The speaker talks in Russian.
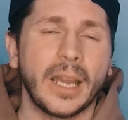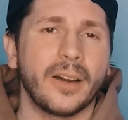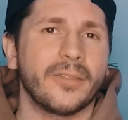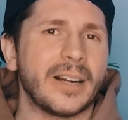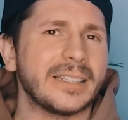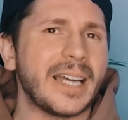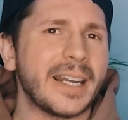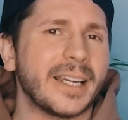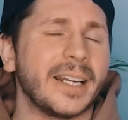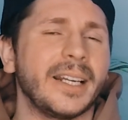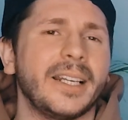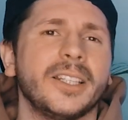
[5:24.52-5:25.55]
Вратарь
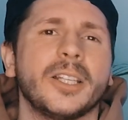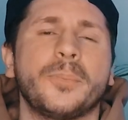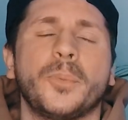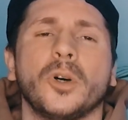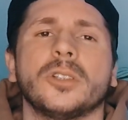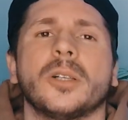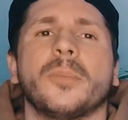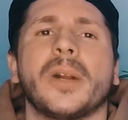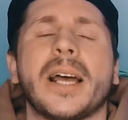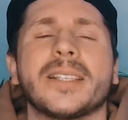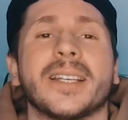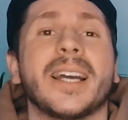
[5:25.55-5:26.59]
Каролины Петр
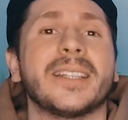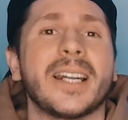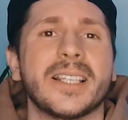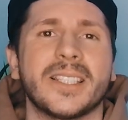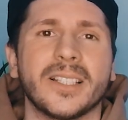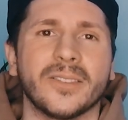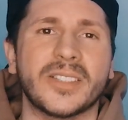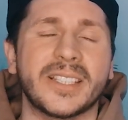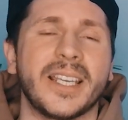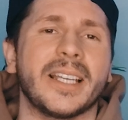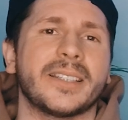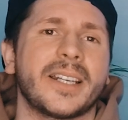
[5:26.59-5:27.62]
Мразик отразил
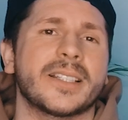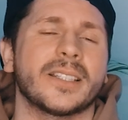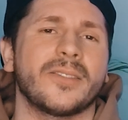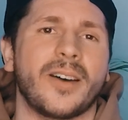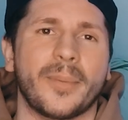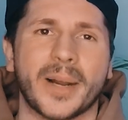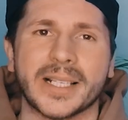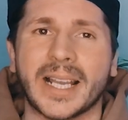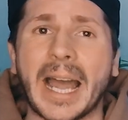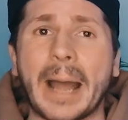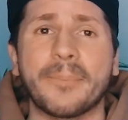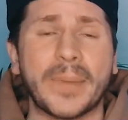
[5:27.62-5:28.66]
все 32
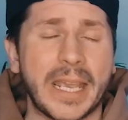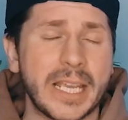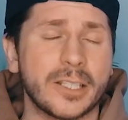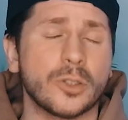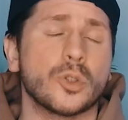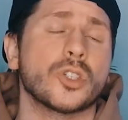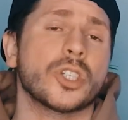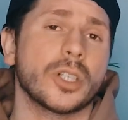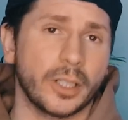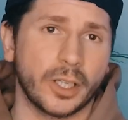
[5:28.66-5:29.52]
броска и засушил